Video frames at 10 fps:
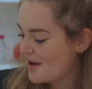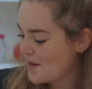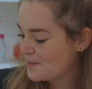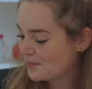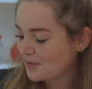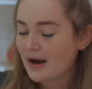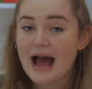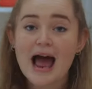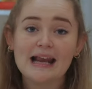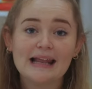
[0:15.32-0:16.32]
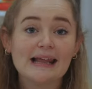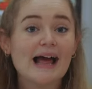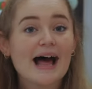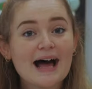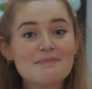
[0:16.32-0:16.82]
euh, pour
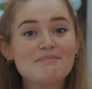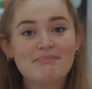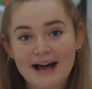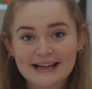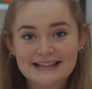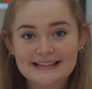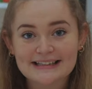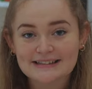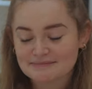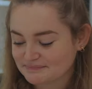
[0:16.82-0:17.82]
aller à Paris.